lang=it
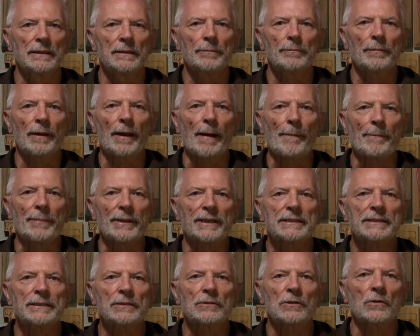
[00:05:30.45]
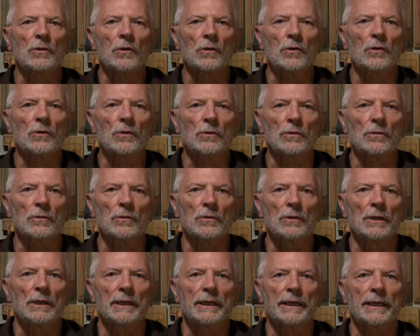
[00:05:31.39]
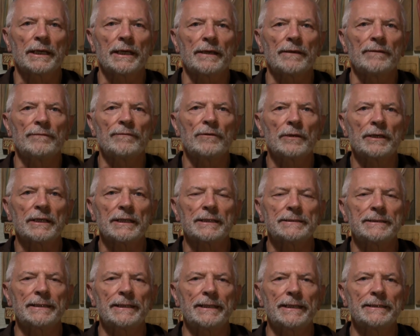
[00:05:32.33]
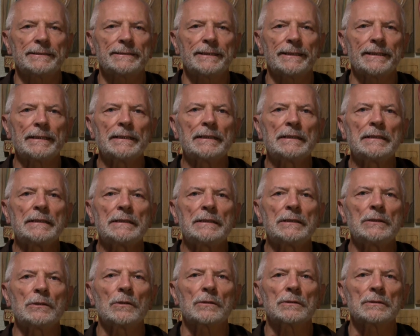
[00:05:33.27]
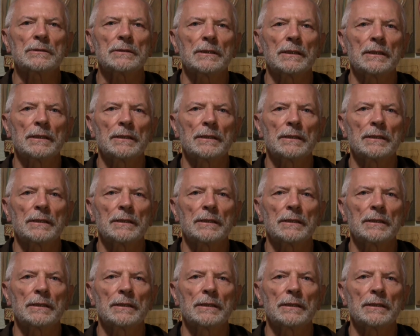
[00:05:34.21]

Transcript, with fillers: Ma persino coloro che voi ritenete non